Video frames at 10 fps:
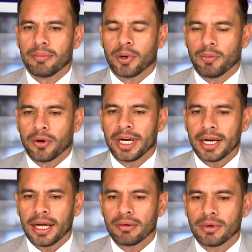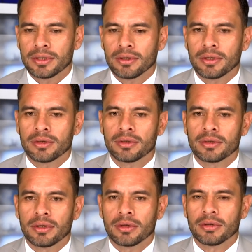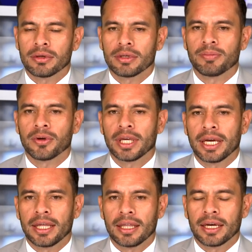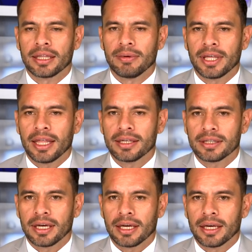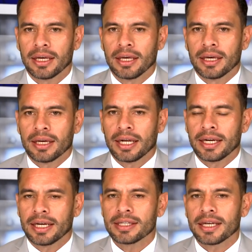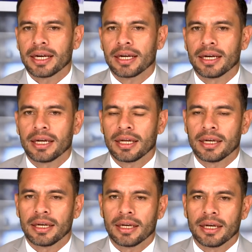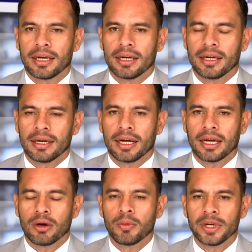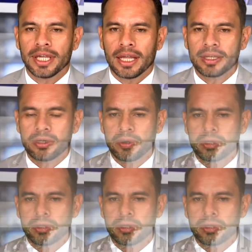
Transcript: proponer algunos otros otro tipo de, actividades que, enriquezcan a la comunidad y sobre